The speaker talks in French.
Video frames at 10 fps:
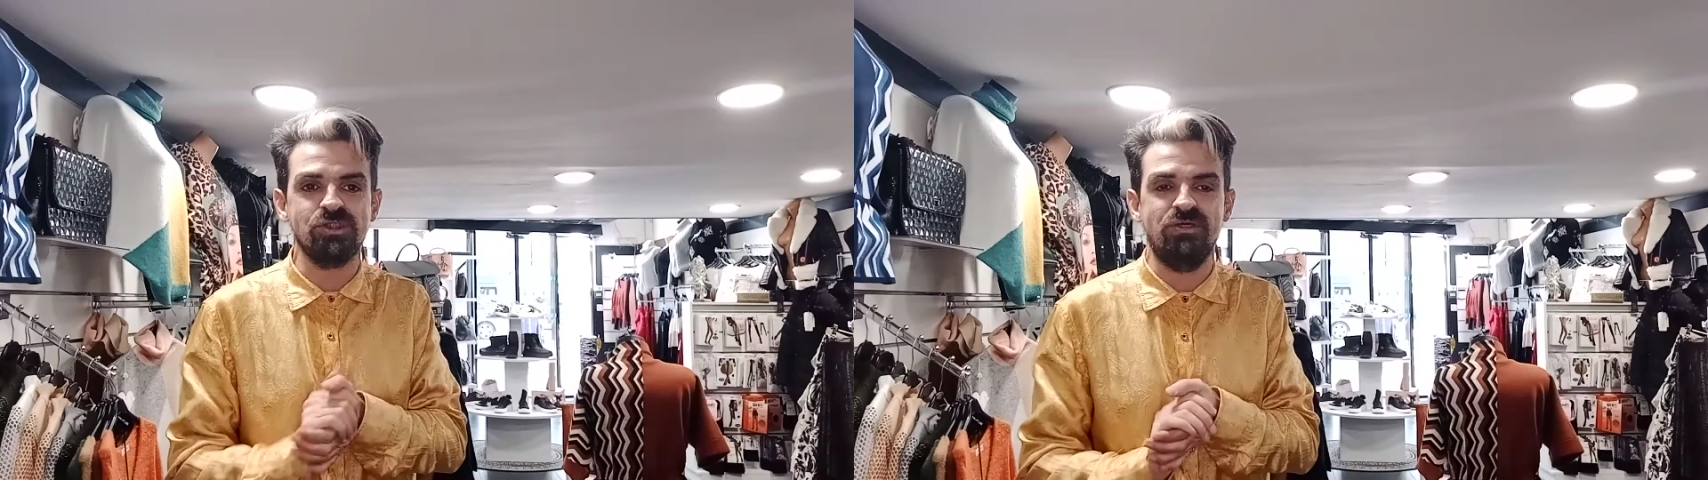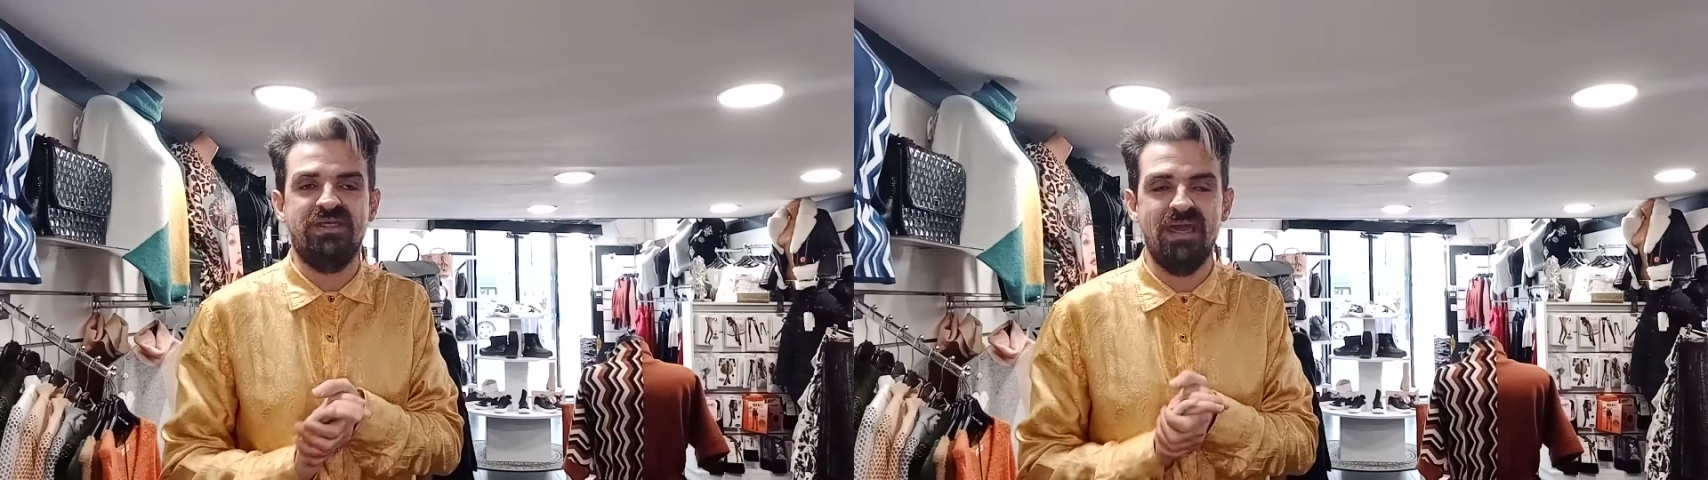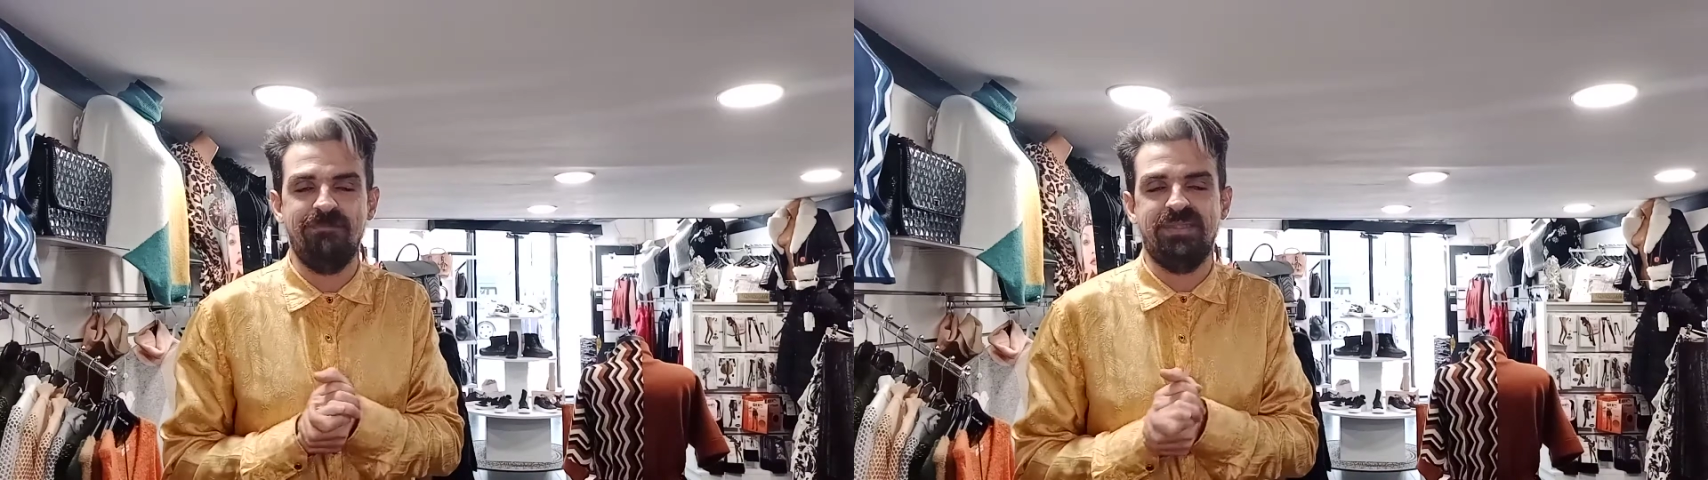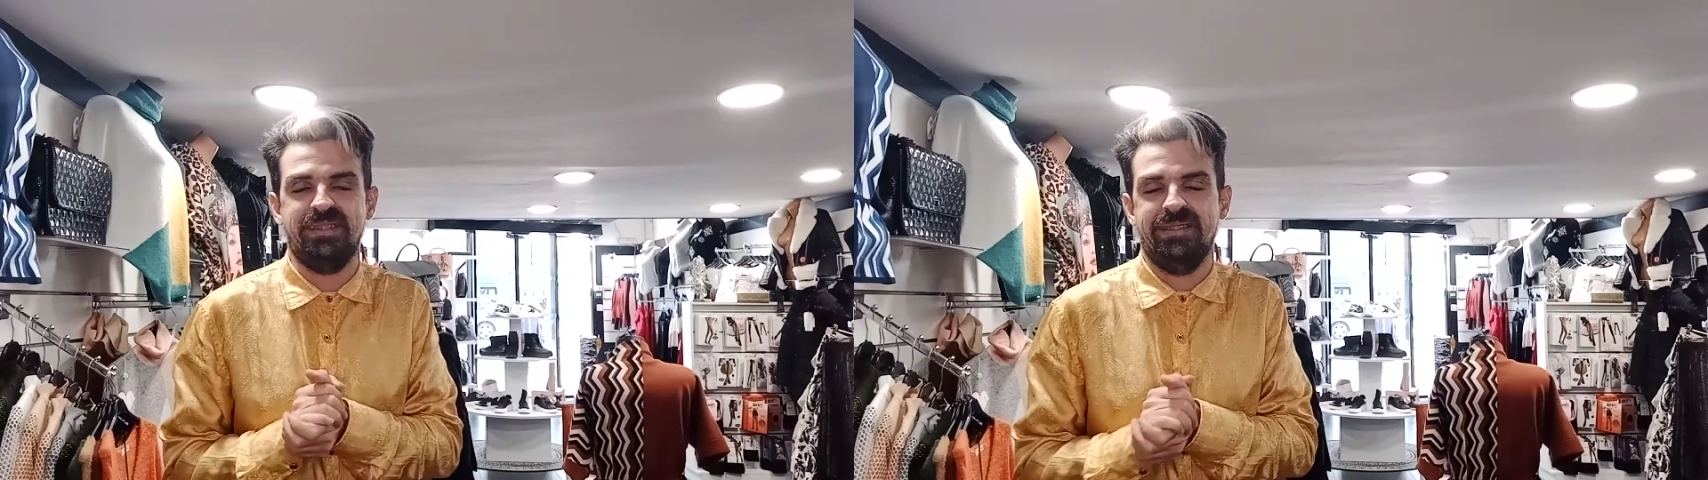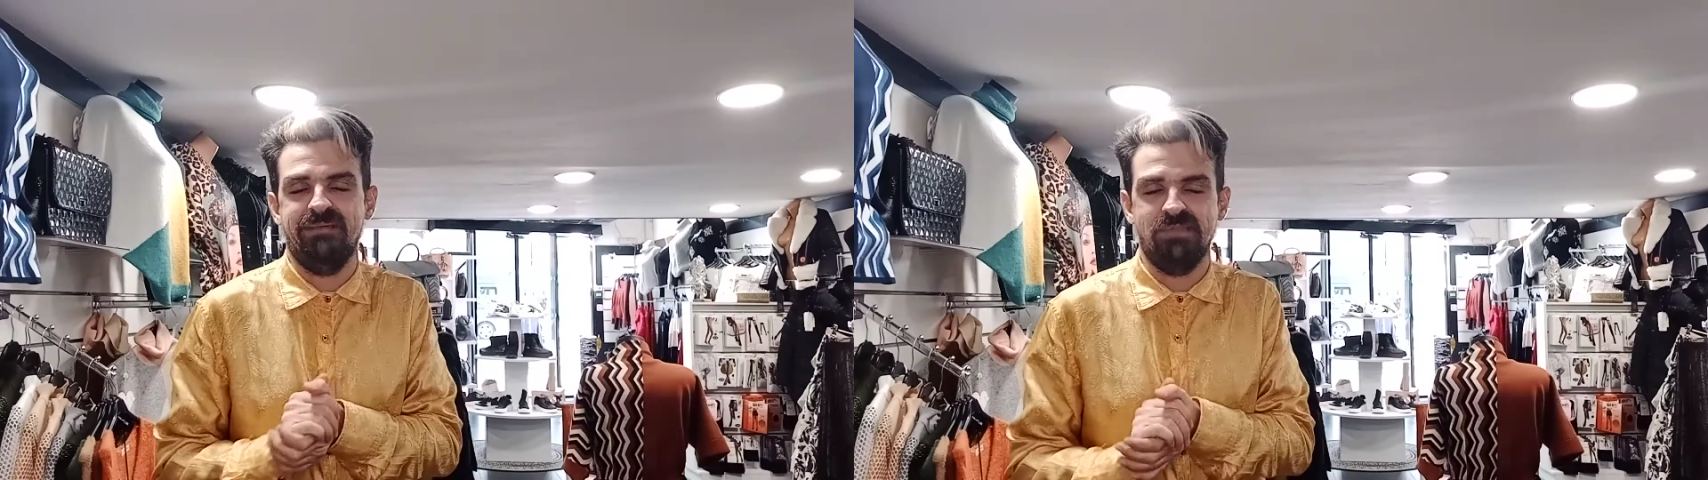
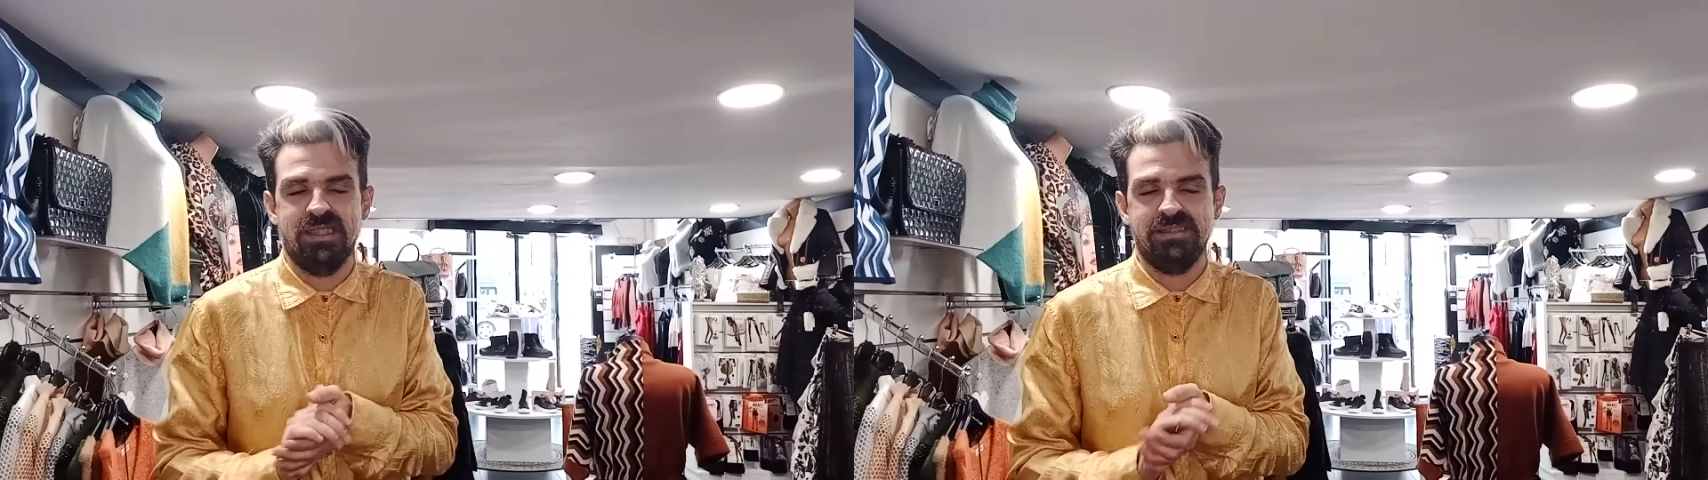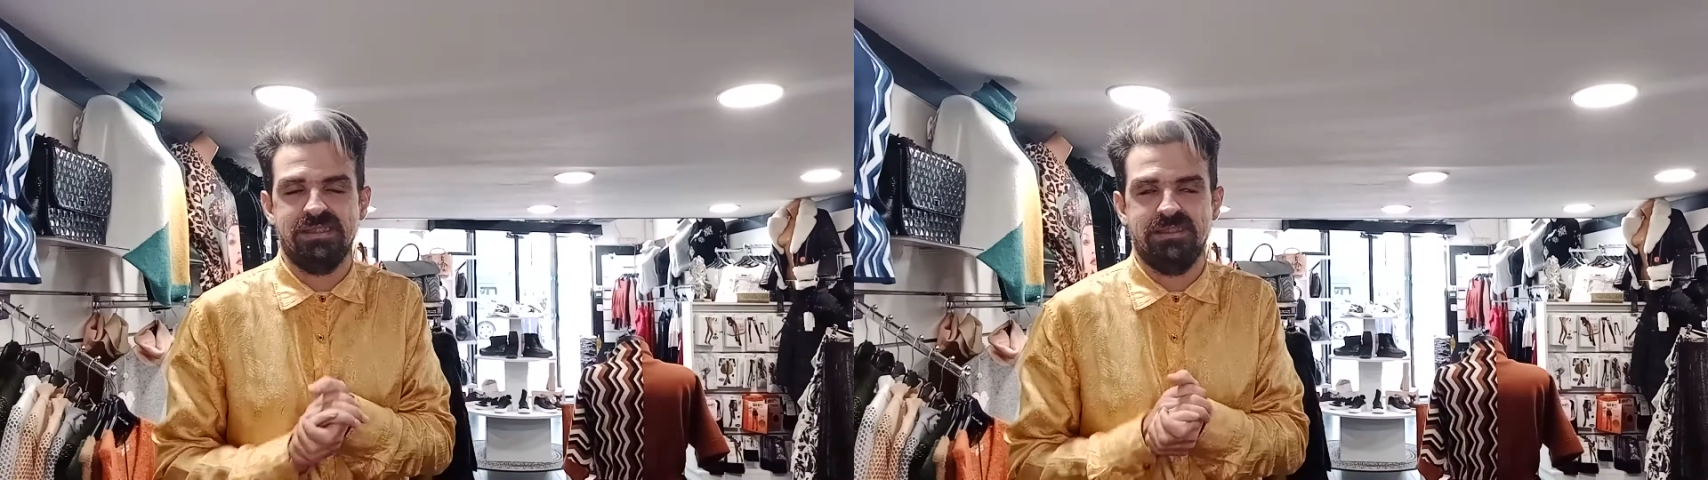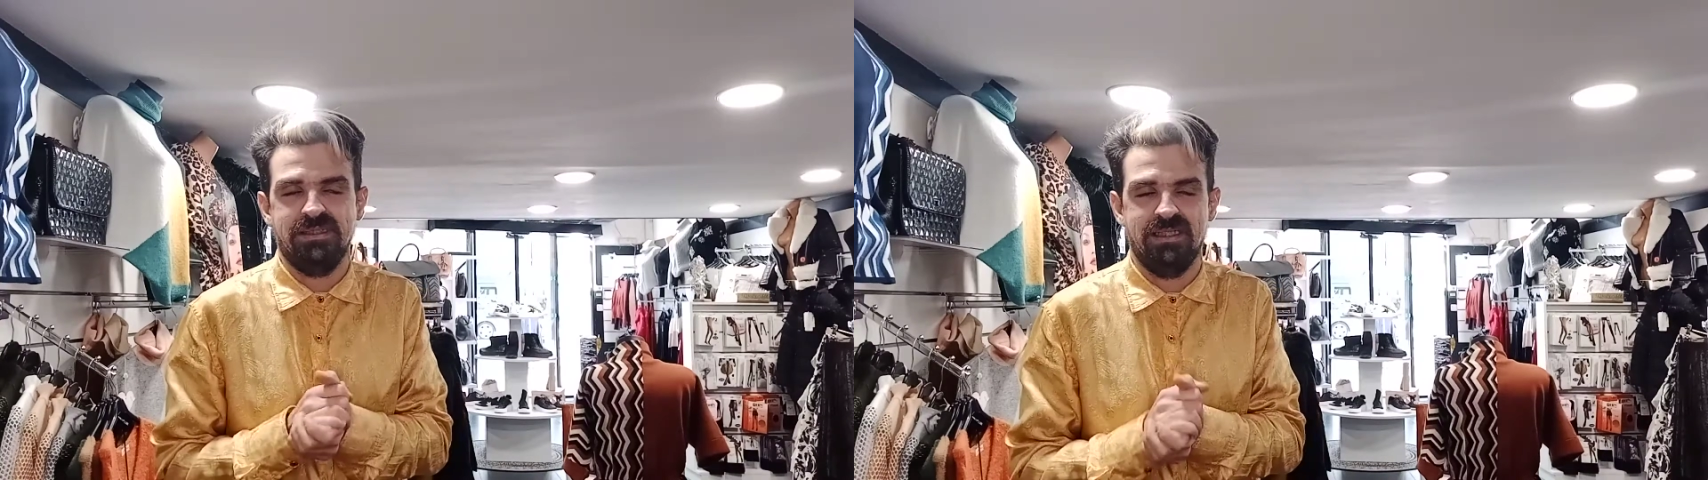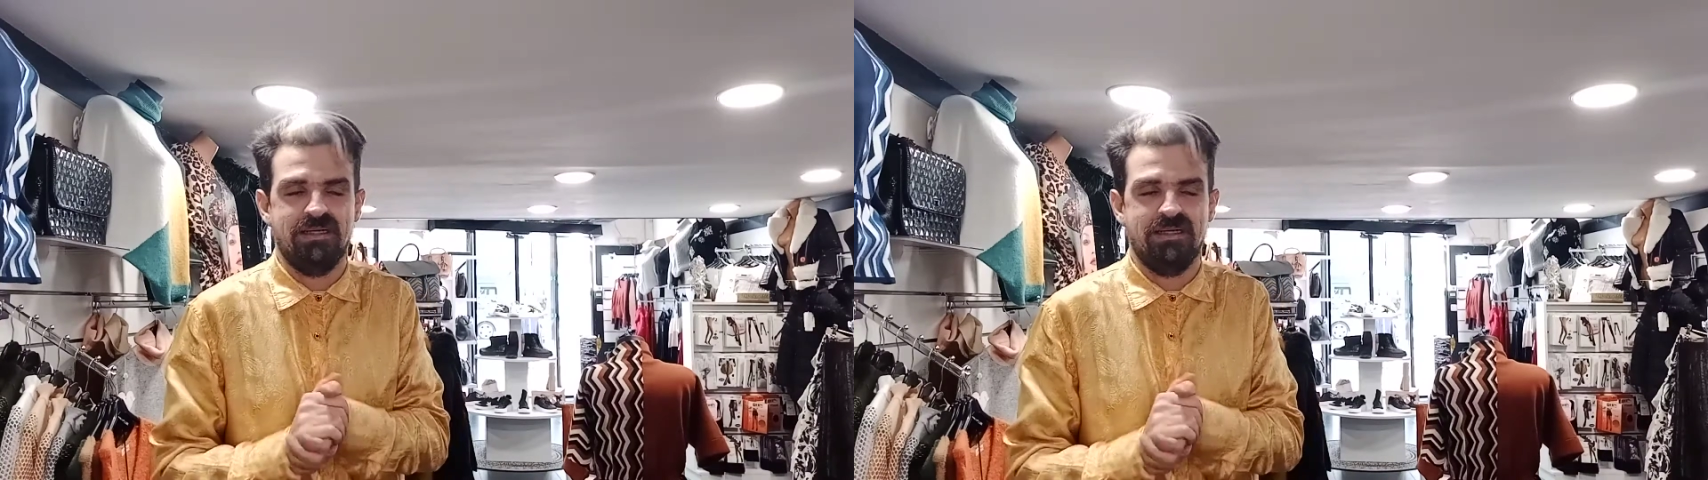guépier, bien sûr.